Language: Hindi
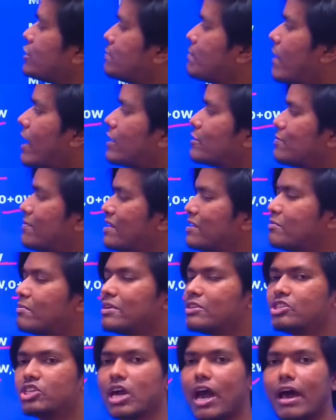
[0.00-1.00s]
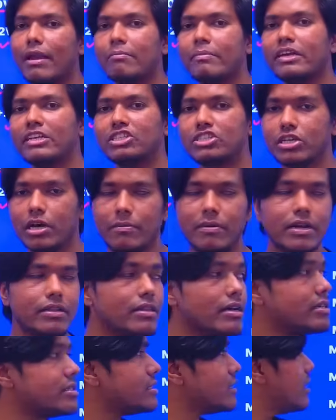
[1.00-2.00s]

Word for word: पांच मैच में चार मैच जबरदस्त